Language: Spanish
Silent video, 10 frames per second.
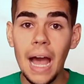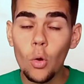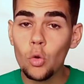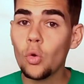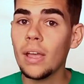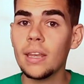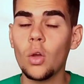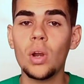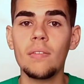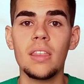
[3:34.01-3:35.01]
aún no hay
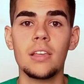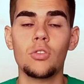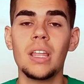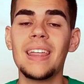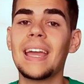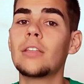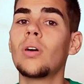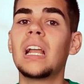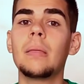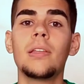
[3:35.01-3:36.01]
ninguna evidencia sólida de que
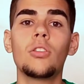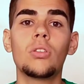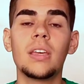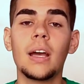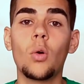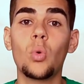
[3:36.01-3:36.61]
estos alimentos tengan